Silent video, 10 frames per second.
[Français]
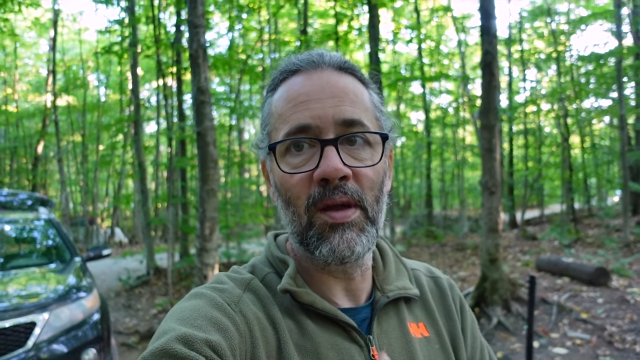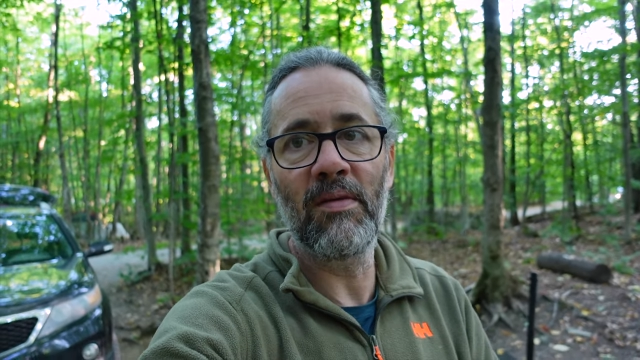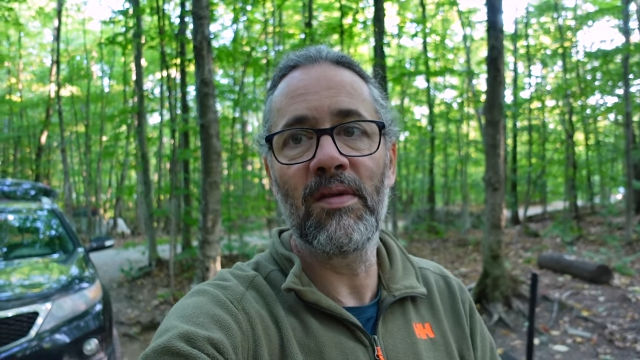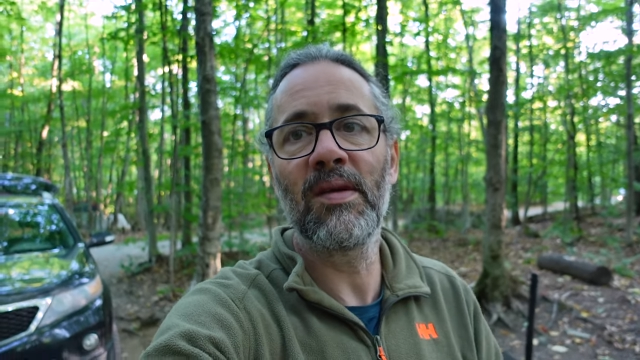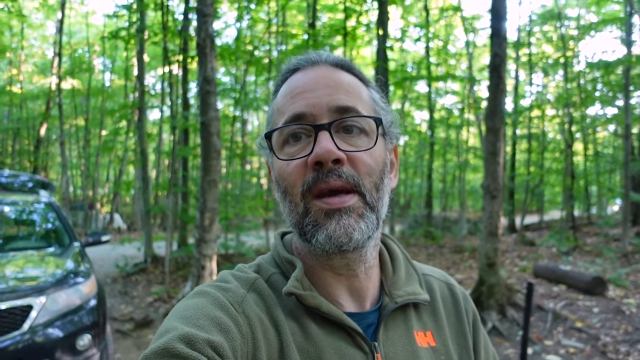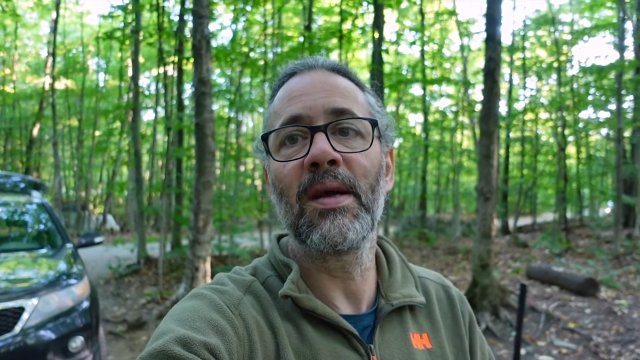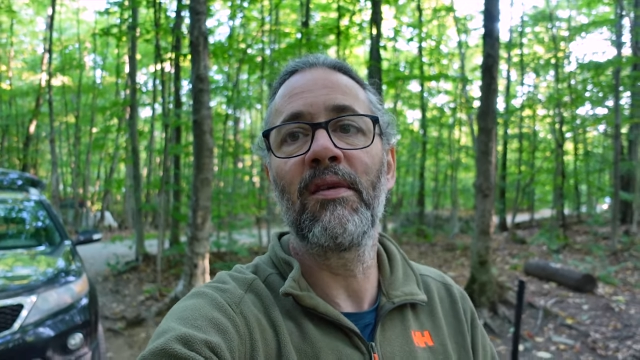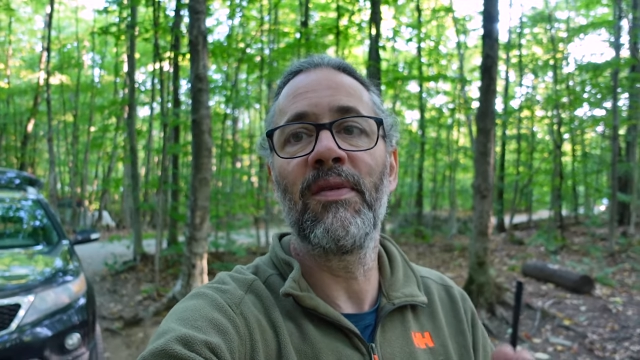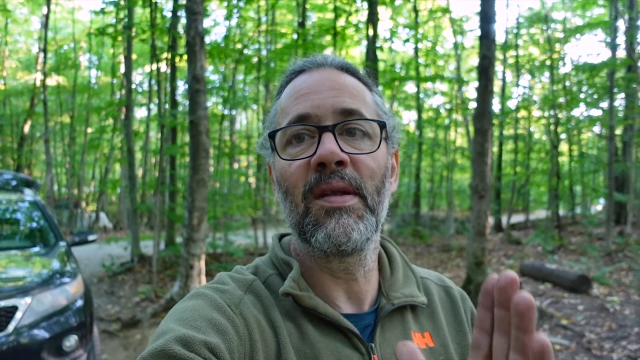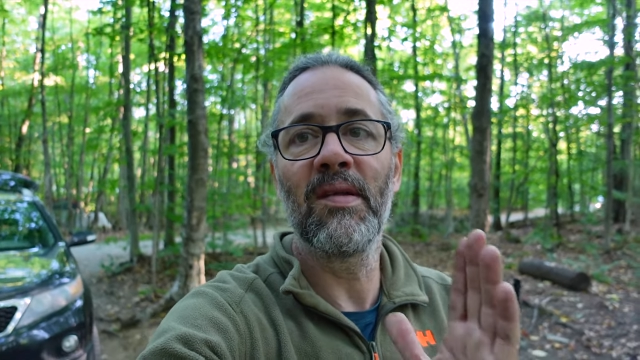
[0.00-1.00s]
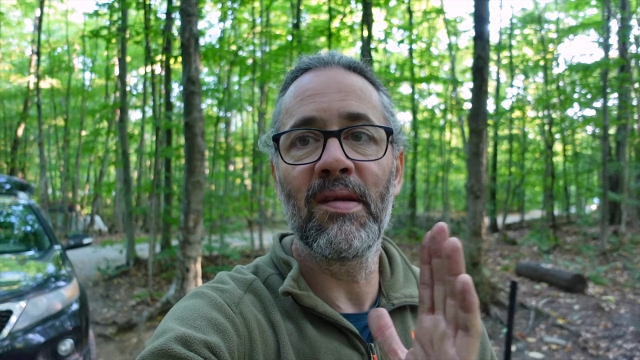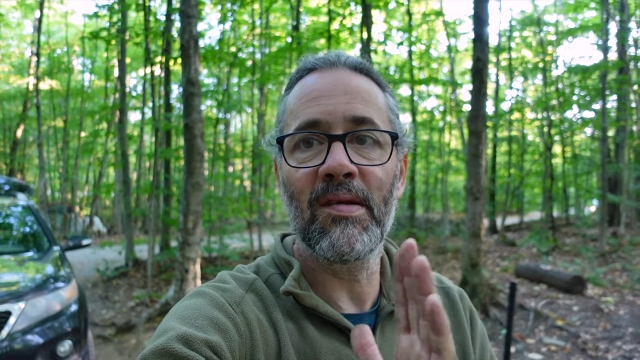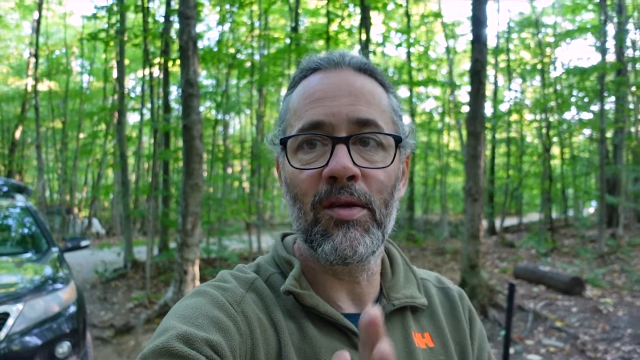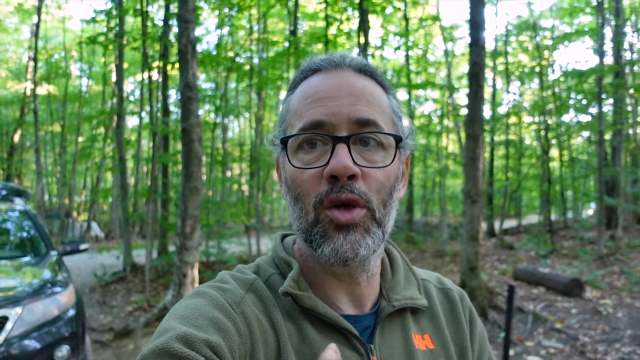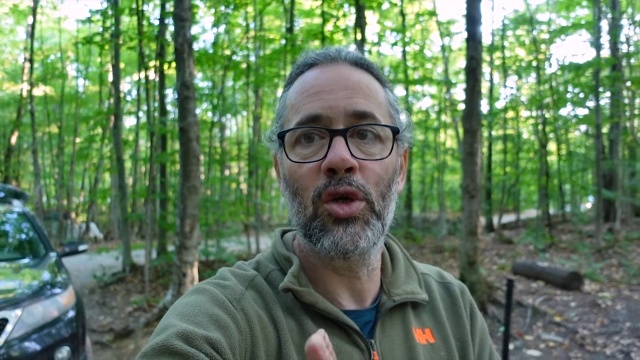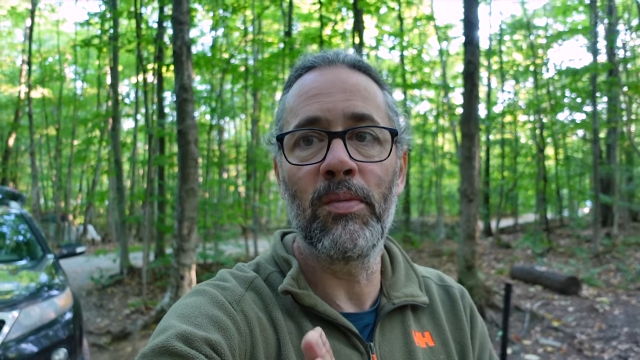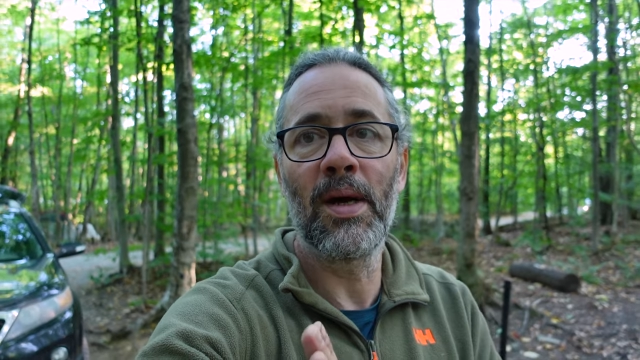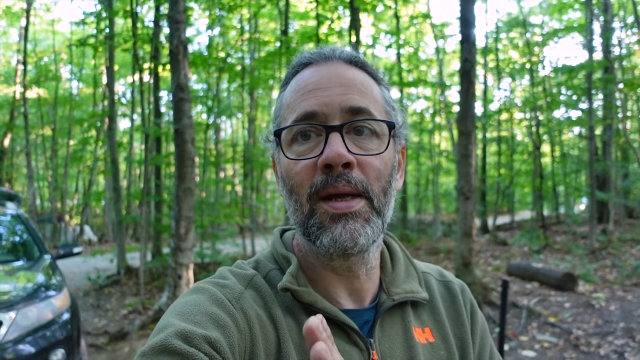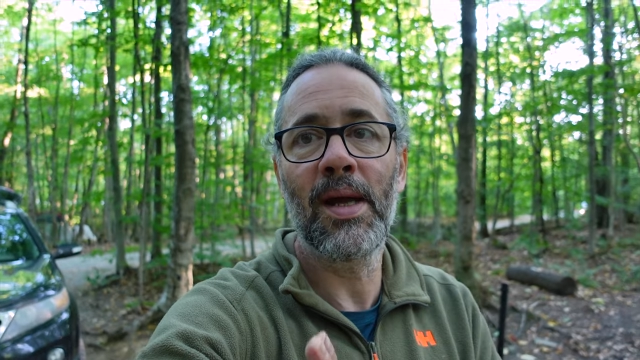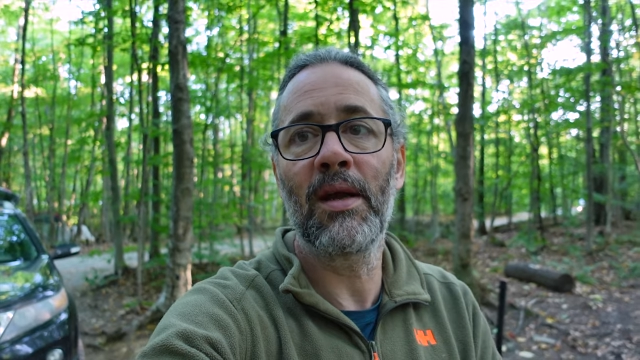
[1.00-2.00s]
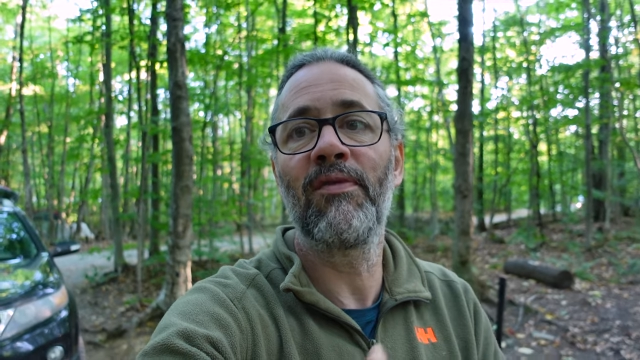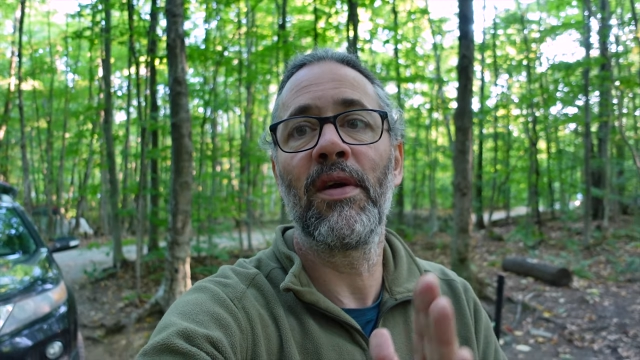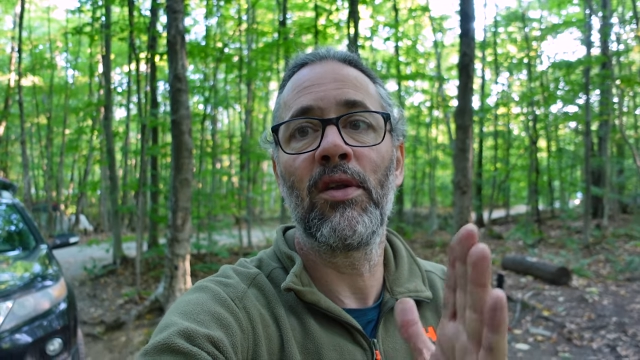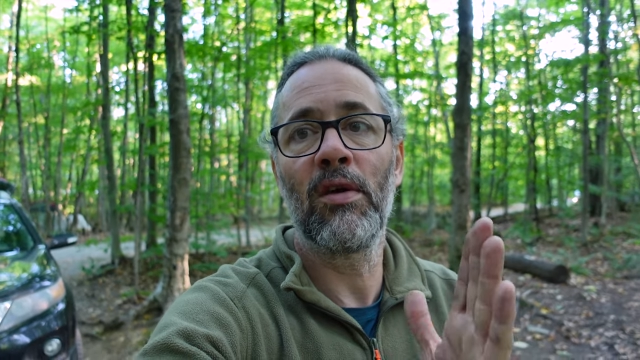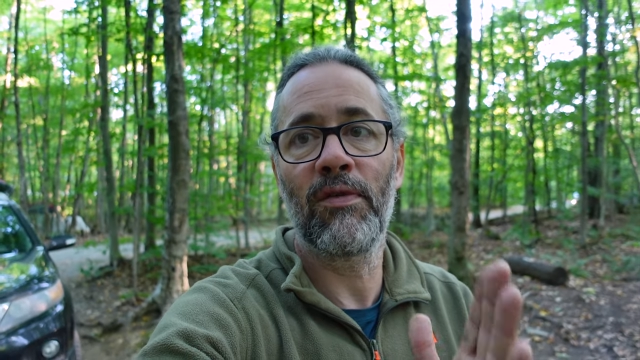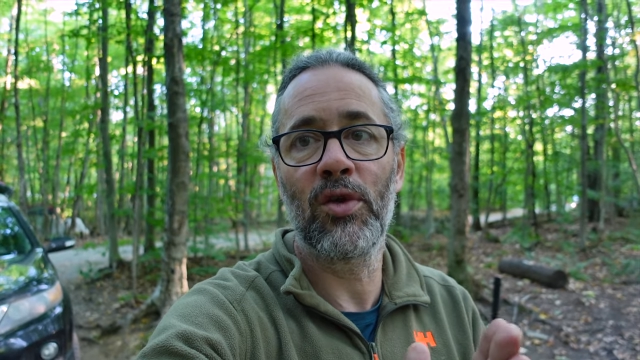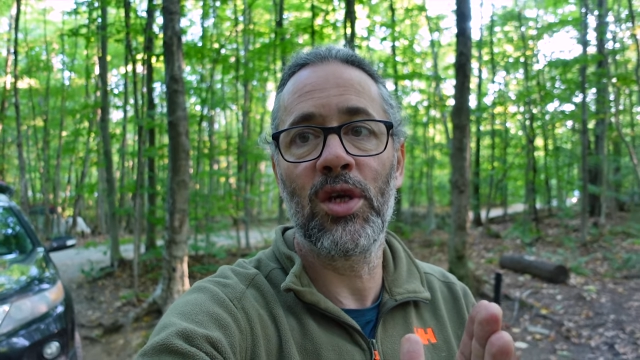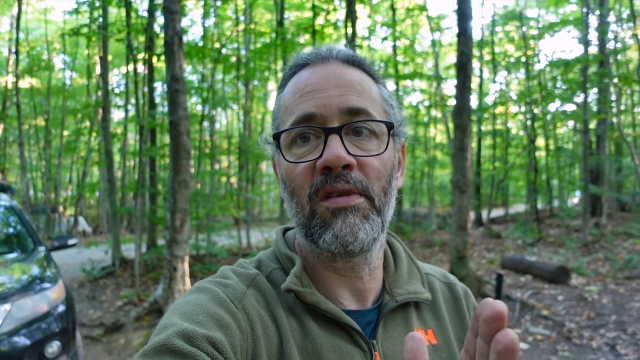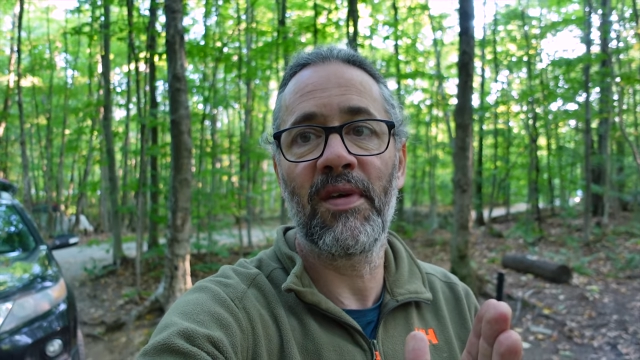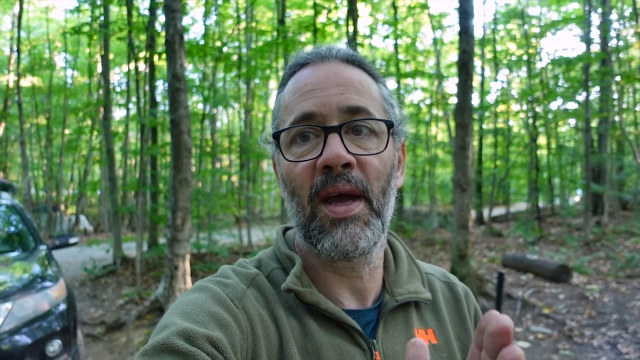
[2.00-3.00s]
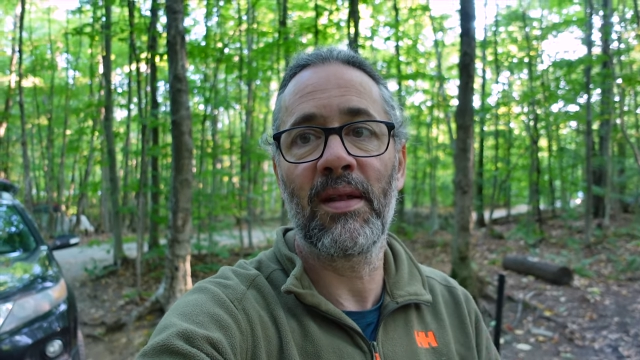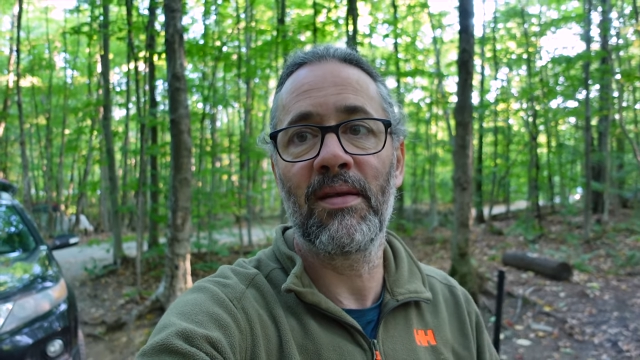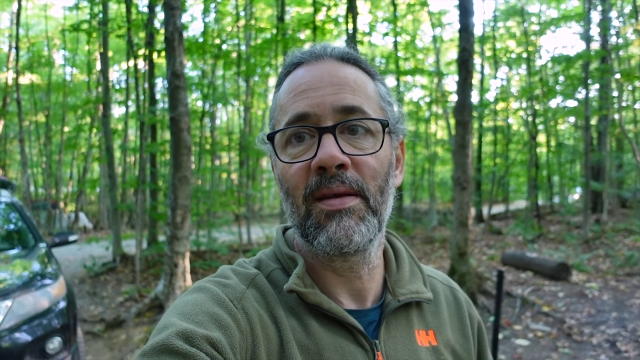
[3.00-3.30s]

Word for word: Ça veut dire quand il fait 10, je suis bien. Quand il fait 9, j'ai frette.